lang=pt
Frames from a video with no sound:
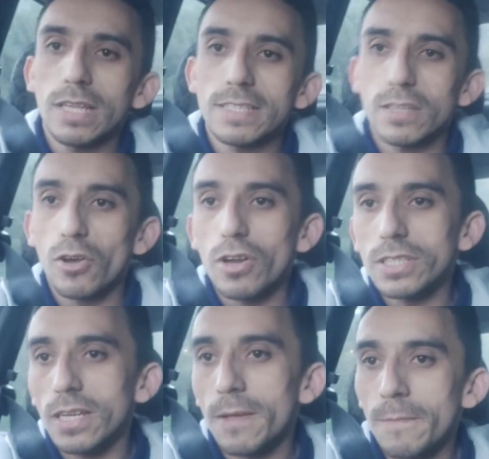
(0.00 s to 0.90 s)
das
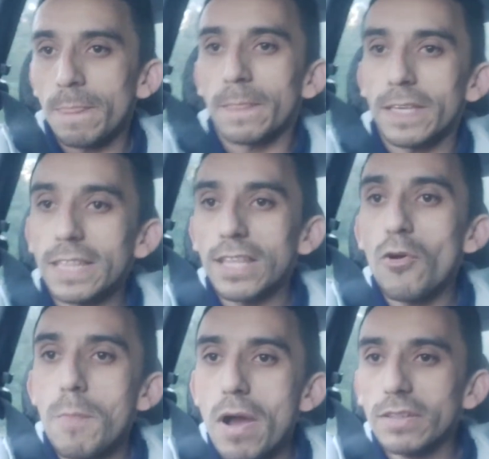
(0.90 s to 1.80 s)
lojas que tem
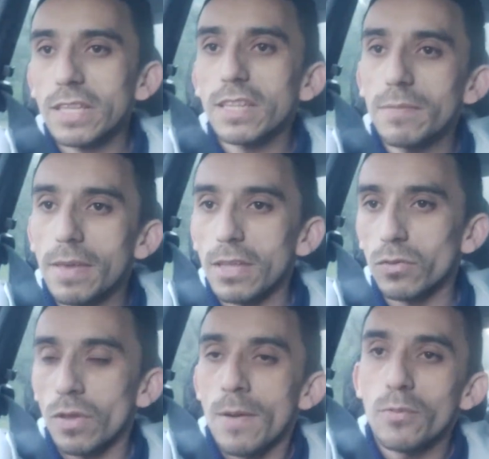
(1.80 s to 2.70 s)
um mau
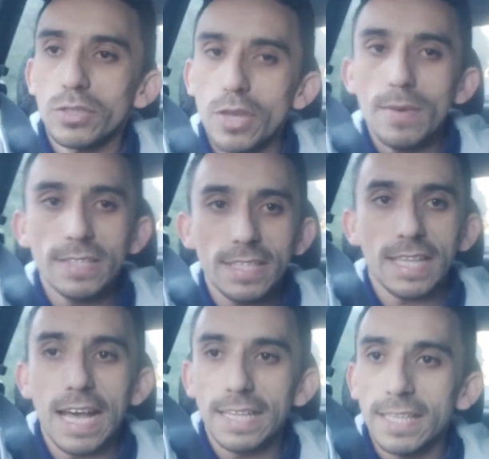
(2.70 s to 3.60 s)
atendimento. Por ser uma
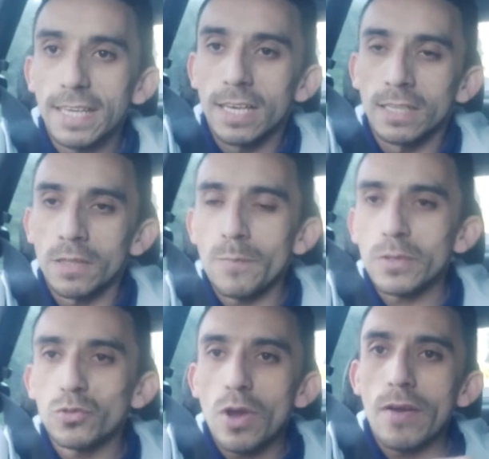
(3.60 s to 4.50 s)
cidade de
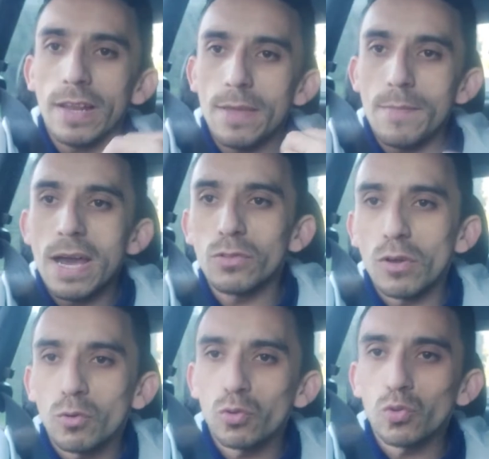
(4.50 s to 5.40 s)
pessoal alemão, de
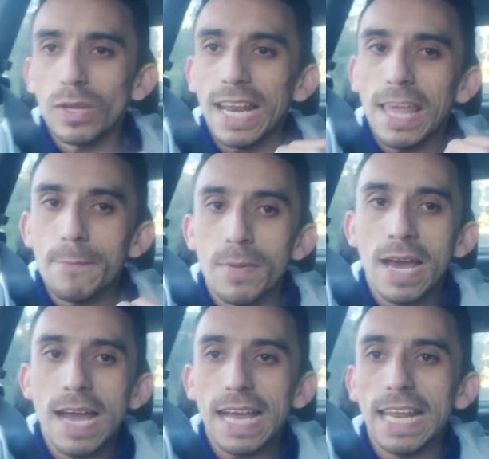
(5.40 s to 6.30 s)
uma cultura
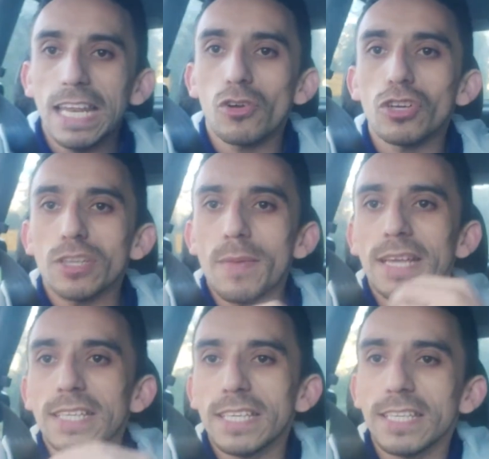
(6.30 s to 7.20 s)
alemã, a galera gosta
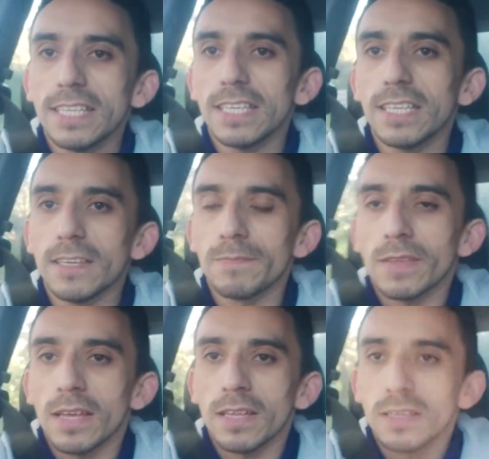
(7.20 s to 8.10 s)
mais de
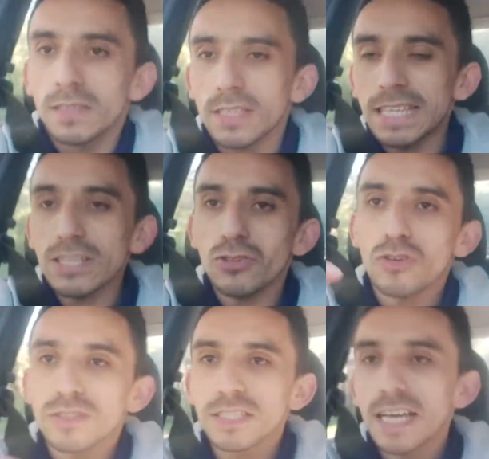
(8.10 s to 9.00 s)
estar tá
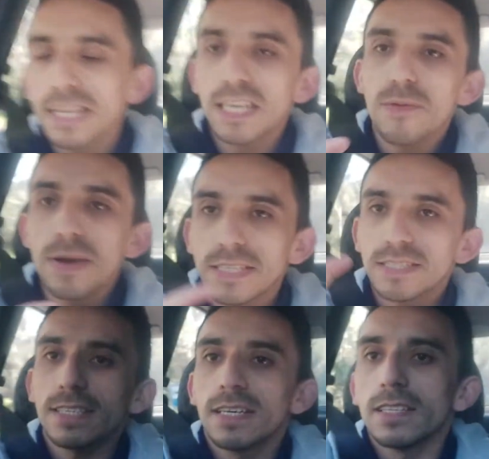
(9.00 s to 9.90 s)
sozinha ali,
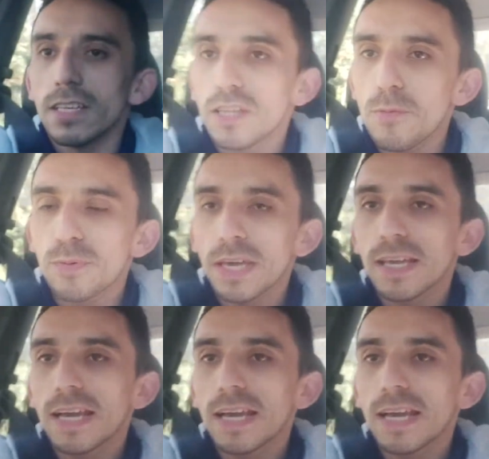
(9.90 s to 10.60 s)
mas... Entendeu? Porque,